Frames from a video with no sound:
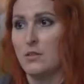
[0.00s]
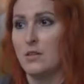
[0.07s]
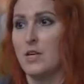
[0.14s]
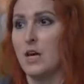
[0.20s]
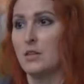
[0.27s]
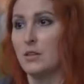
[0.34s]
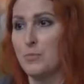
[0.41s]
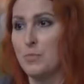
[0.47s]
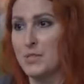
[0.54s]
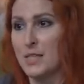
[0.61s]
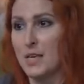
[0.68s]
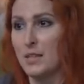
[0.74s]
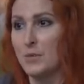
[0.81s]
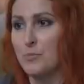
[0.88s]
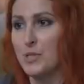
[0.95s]
Я
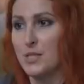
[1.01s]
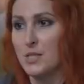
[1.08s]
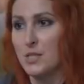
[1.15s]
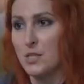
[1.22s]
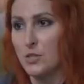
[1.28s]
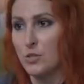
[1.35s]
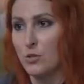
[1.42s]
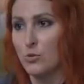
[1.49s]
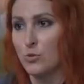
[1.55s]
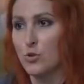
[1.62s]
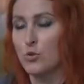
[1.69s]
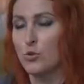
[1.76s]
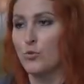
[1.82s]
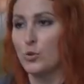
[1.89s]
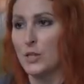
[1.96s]
написала объяснительную,
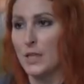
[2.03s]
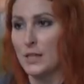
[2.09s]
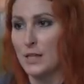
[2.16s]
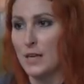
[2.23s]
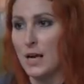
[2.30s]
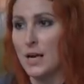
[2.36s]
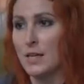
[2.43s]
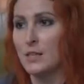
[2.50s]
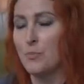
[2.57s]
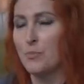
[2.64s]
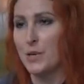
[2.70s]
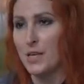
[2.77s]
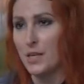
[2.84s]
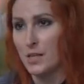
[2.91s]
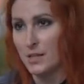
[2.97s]
что вот я такая-то,
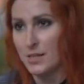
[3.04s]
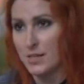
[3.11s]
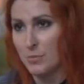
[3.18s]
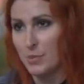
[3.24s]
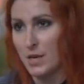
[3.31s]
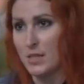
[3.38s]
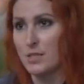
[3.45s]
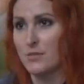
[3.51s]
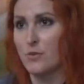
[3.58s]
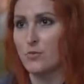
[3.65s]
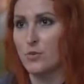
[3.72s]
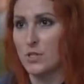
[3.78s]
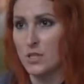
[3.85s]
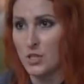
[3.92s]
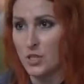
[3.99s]
приехала забрать
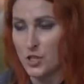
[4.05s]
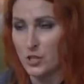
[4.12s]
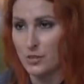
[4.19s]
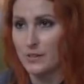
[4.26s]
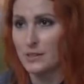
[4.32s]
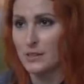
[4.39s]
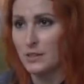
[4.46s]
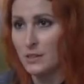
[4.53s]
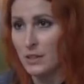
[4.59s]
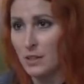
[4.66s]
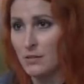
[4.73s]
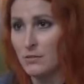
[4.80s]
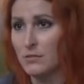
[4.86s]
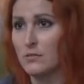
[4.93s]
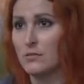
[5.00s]
своего задержанного сына,